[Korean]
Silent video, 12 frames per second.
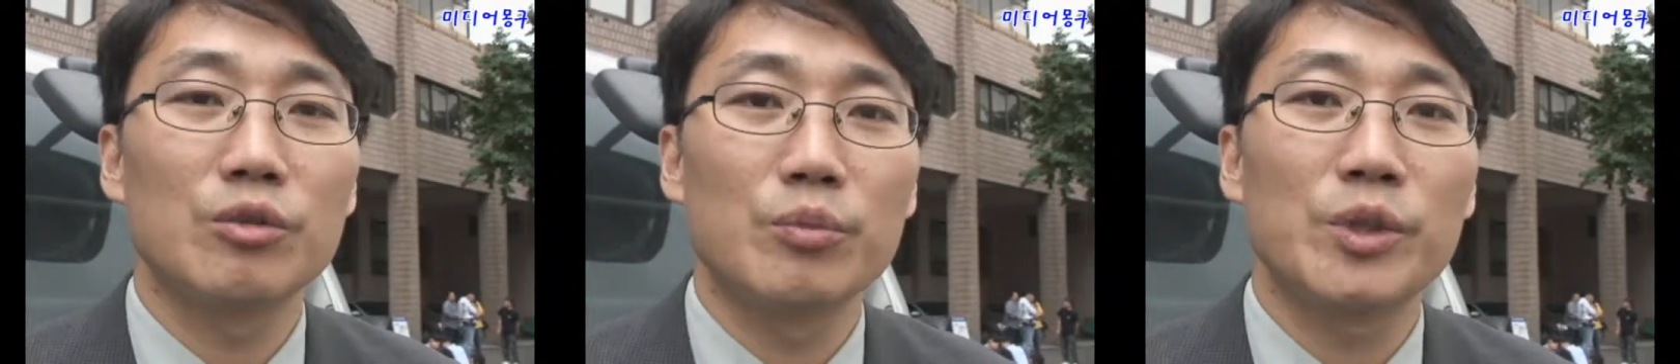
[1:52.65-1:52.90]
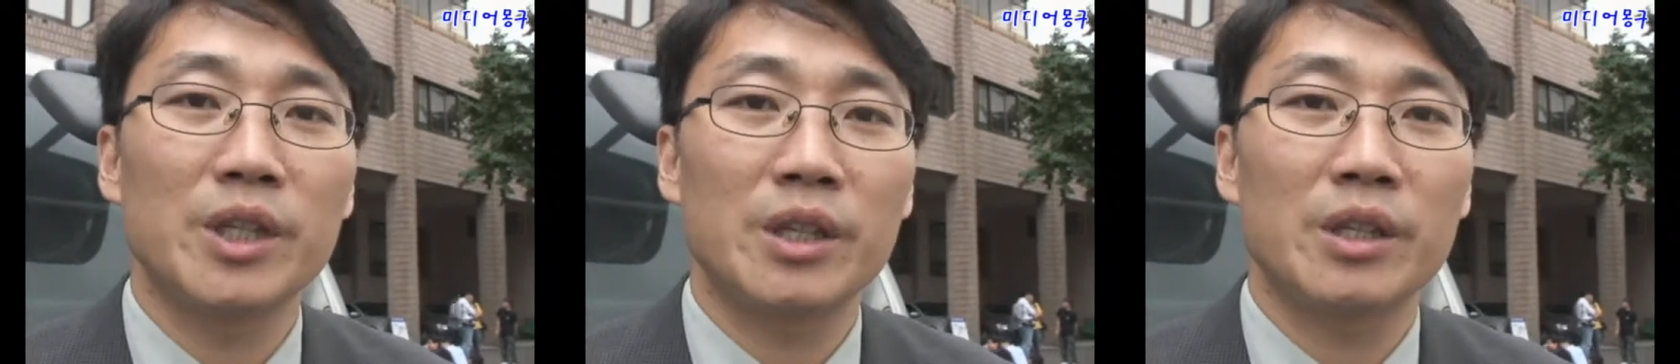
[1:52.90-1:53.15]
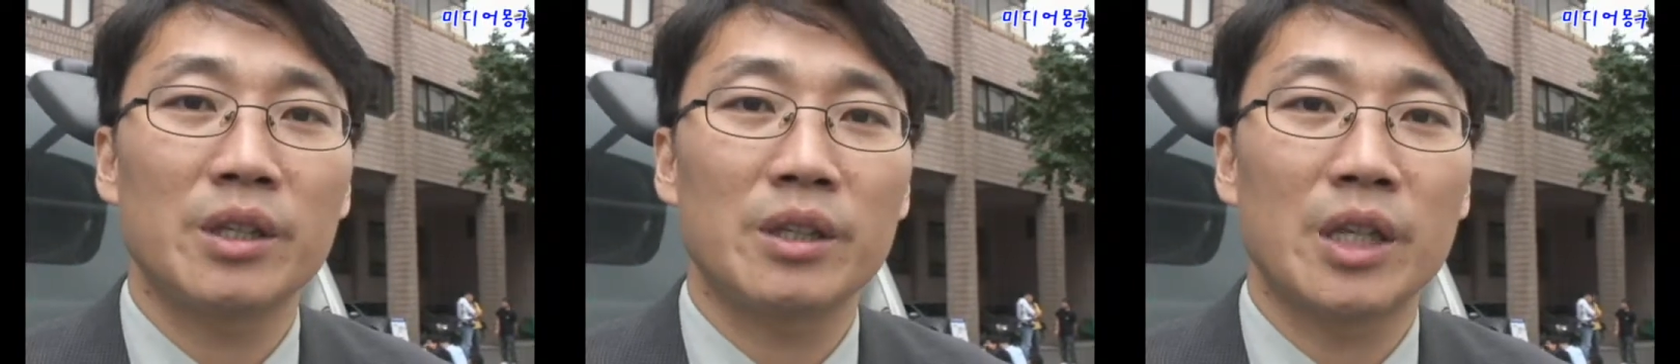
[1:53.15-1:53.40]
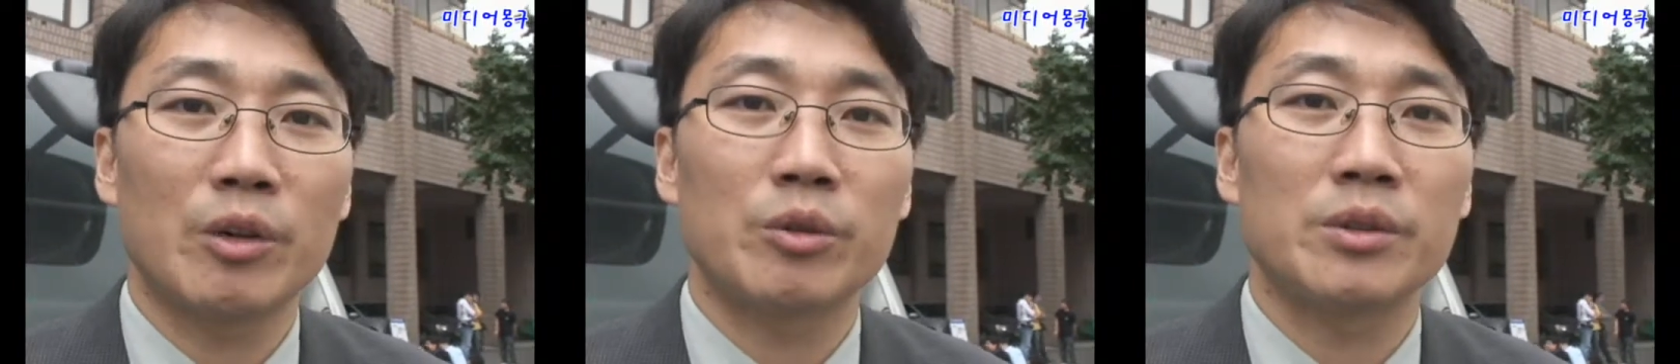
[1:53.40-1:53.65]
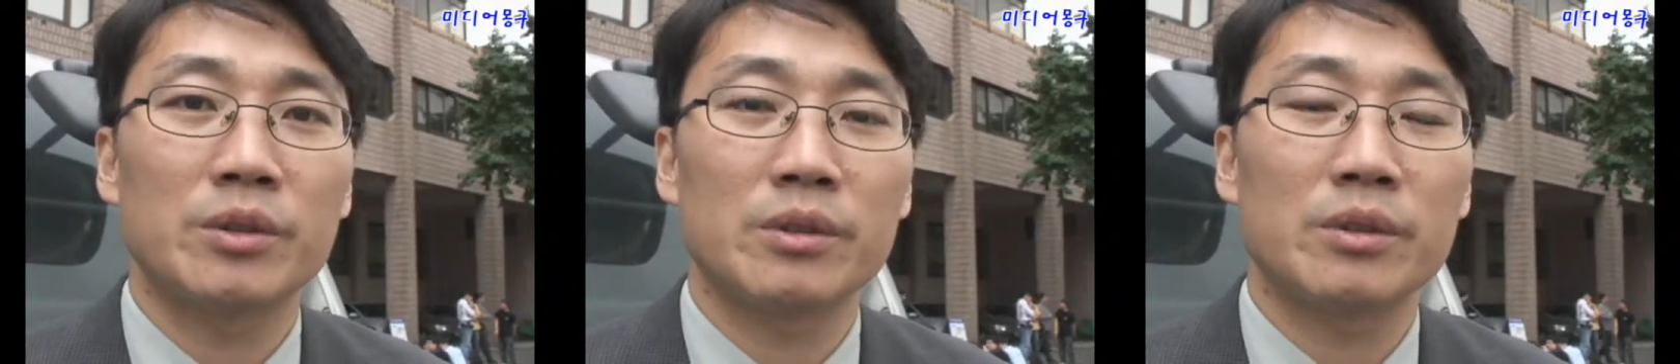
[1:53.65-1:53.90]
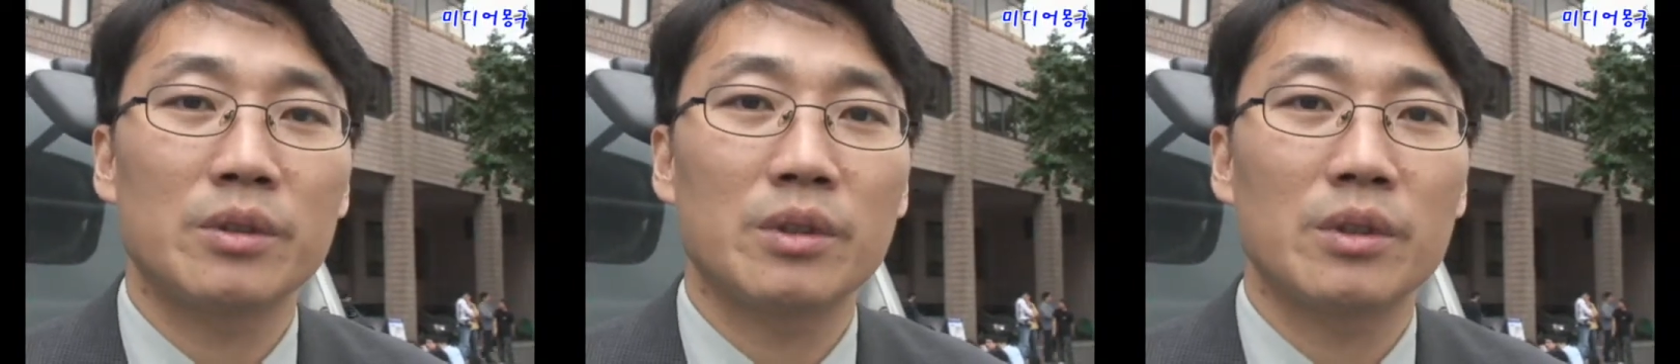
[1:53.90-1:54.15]
눈물이 나오는
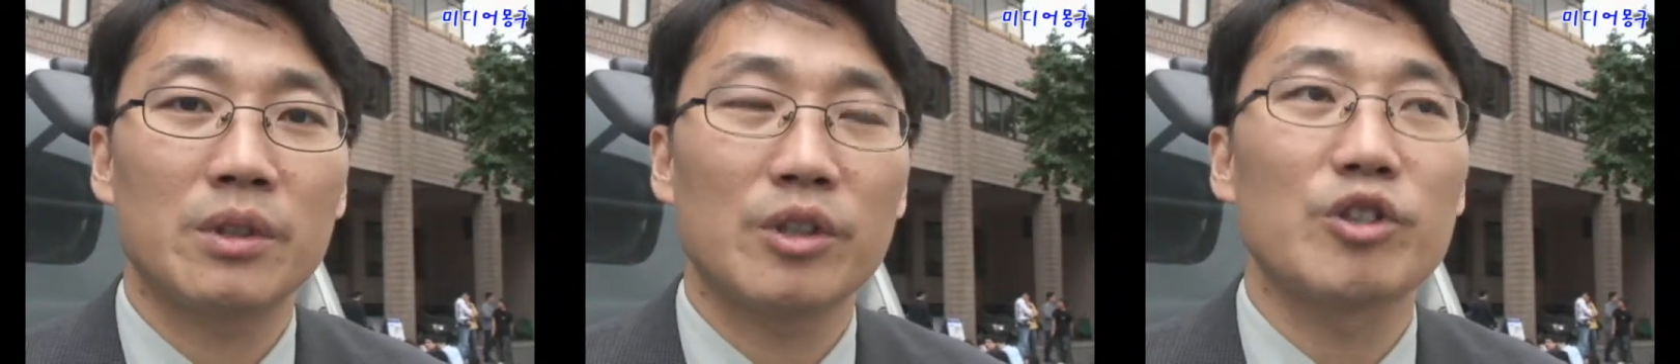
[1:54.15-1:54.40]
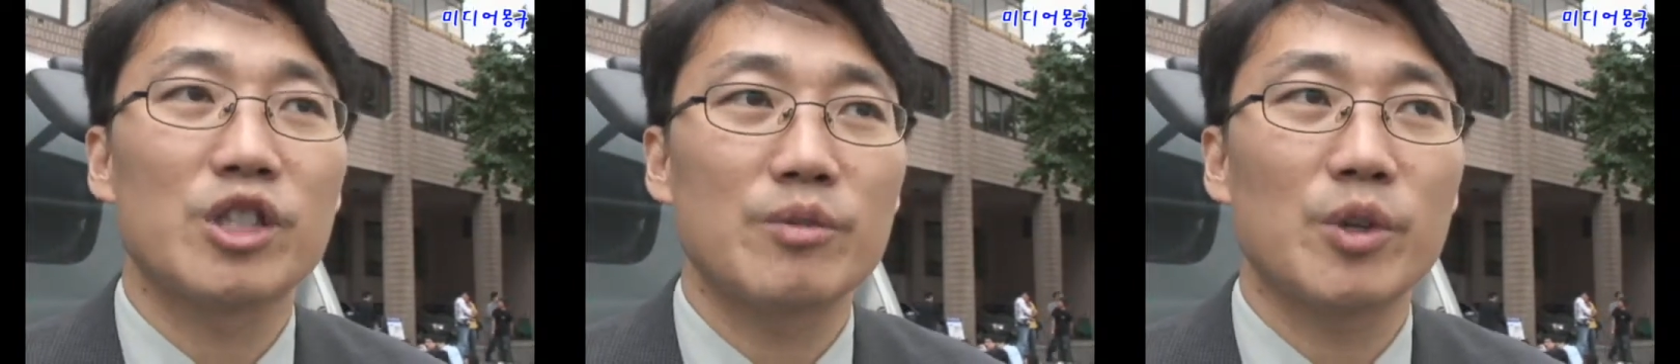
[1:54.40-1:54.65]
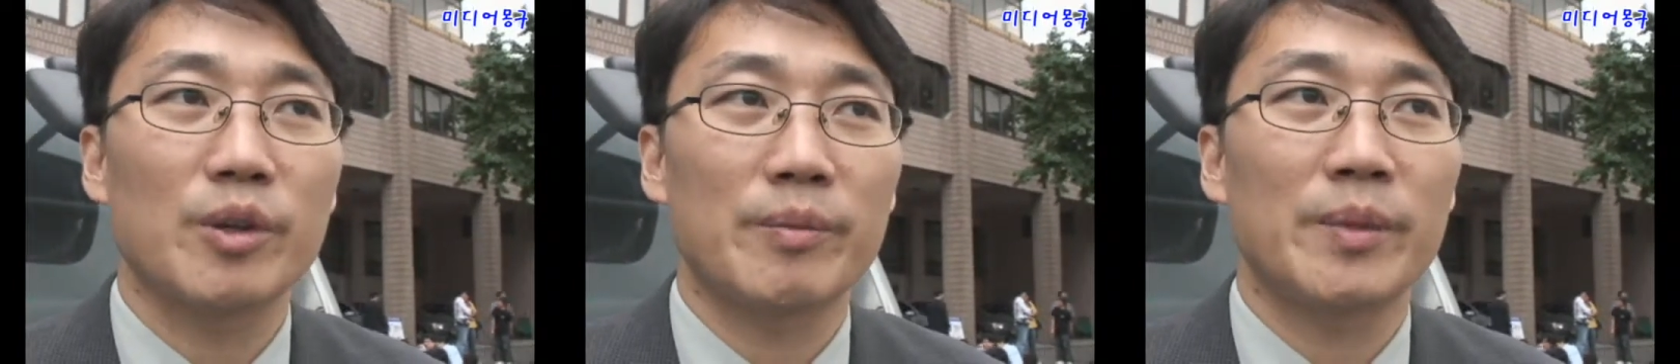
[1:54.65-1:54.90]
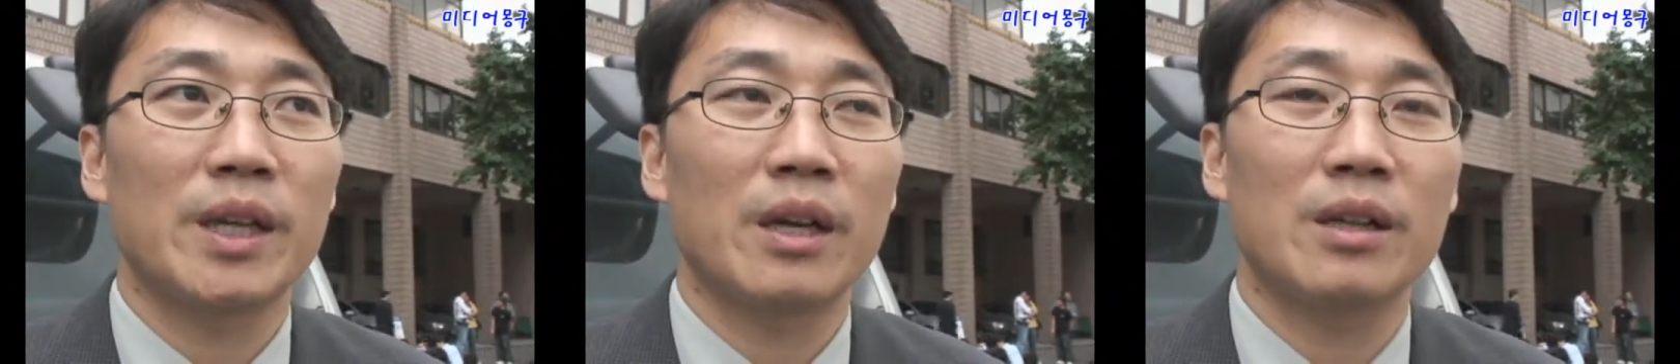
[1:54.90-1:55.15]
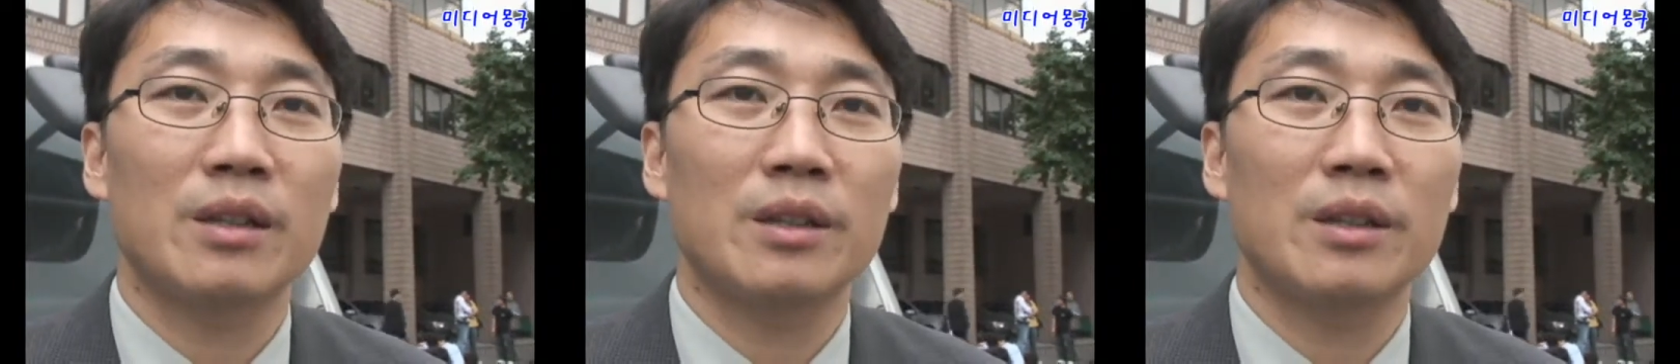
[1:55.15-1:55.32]
그런 심정입니다.